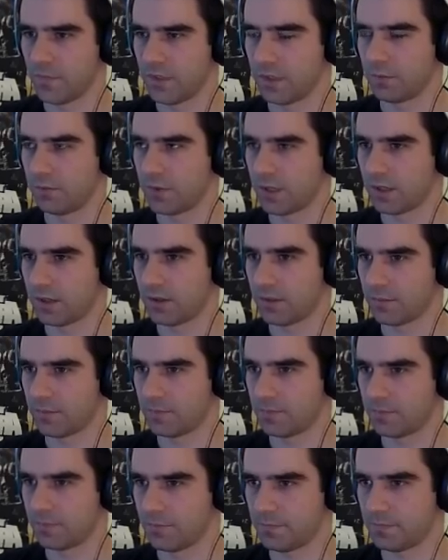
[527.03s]
Dobra.
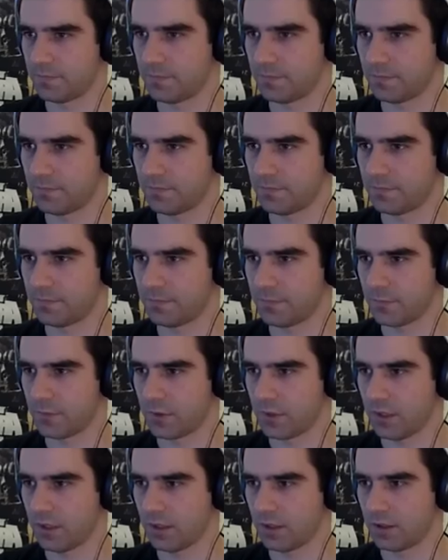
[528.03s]

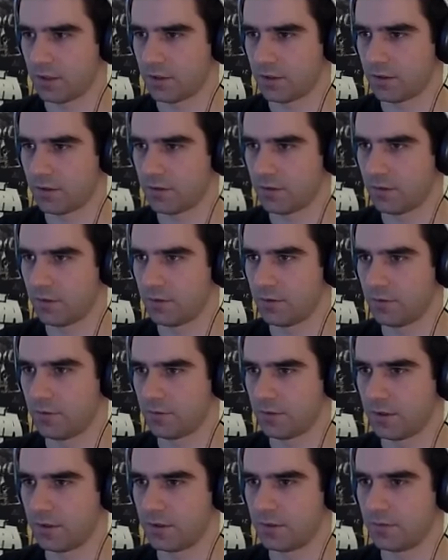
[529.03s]
Czy jakieś
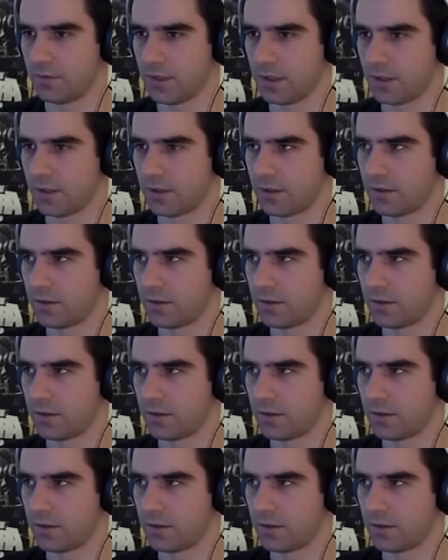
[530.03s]
końcówki dziwne.